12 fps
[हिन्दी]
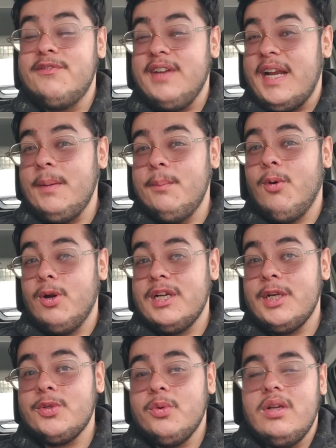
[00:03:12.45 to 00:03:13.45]
वेरी
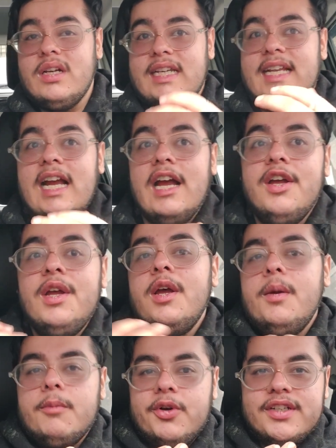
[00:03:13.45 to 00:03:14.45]
इंपॉर्टेंट टू लर्न ठीक है
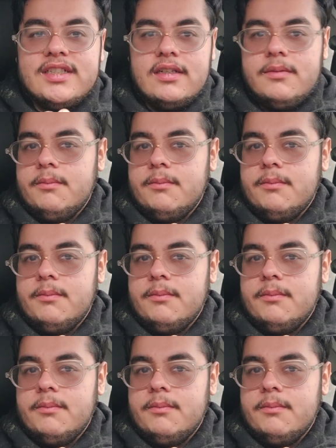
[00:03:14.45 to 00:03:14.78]
बिकॉज